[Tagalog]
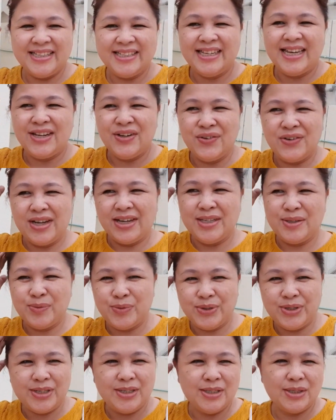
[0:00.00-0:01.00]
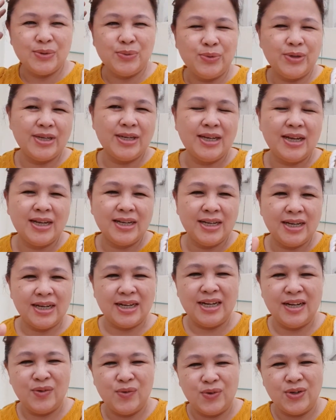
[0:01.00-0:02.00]
kasi ano guys, for this week, hanggang
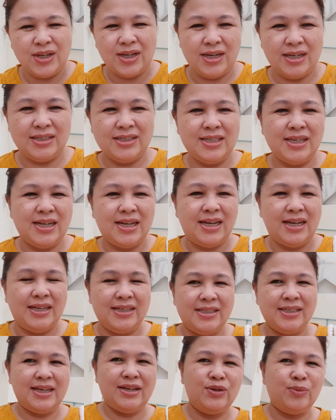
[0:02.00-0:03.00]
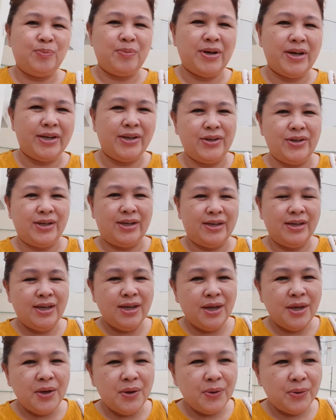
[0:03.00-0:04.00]
alauna lang sila. Kasi ano pa ngayon eh,
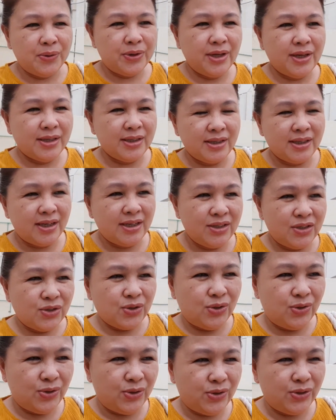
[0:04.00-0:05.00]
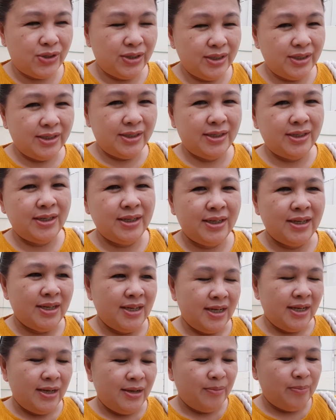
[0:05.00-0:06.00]
orientation
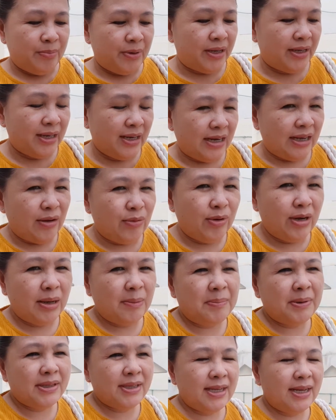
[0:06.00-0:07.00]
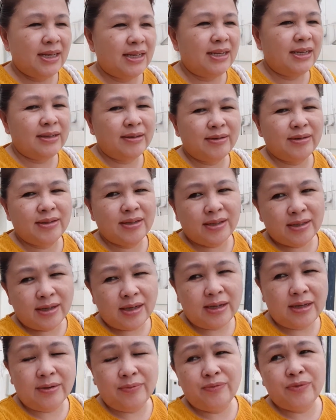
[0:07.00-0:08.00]
pa nila. Wala pa talagang
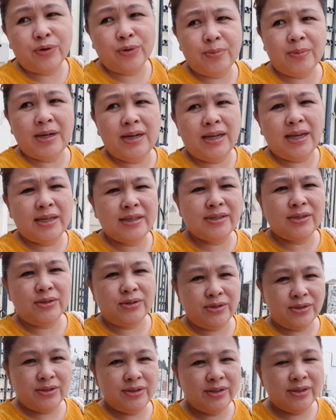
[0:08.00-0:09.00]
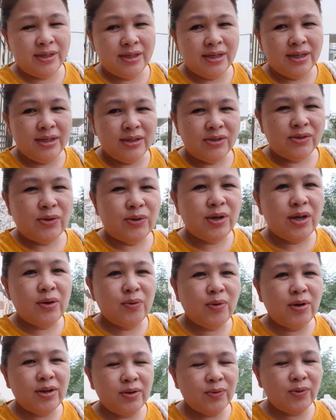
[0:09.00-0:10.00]
uh, formal lesson. So hanggang
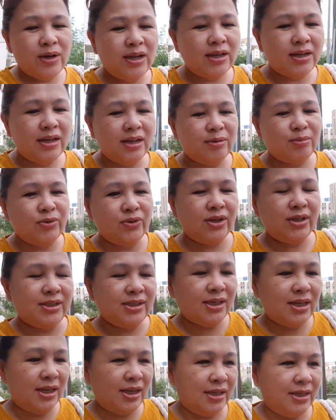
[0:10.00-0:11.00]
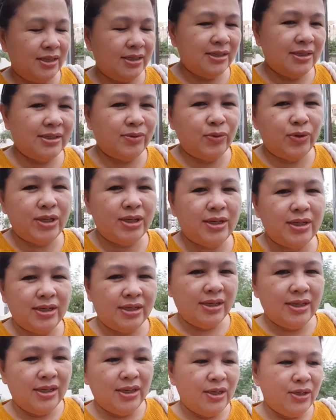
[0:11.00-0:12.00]
1 o'clock lang muna sila this week.
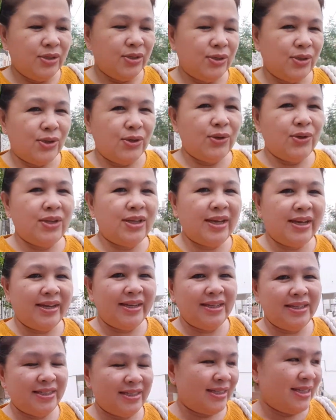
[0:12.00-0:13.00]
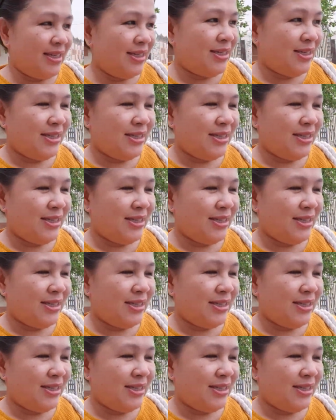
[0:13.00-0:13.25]
So ayun guys,